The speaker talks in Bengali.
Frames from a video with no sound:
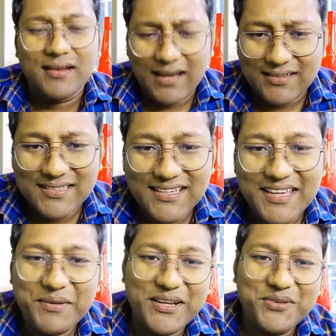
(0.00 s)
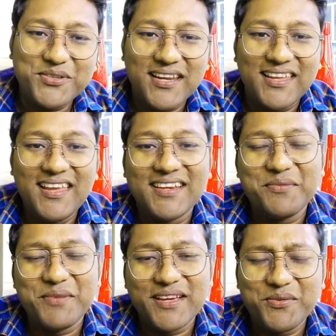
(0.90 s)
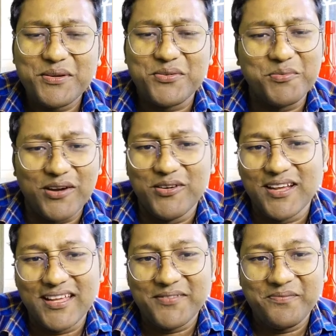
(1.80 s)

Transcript: ক্লাসে কিংবা টিউশনে একটি মেয়েকে তোমার খুব ভালো লাগে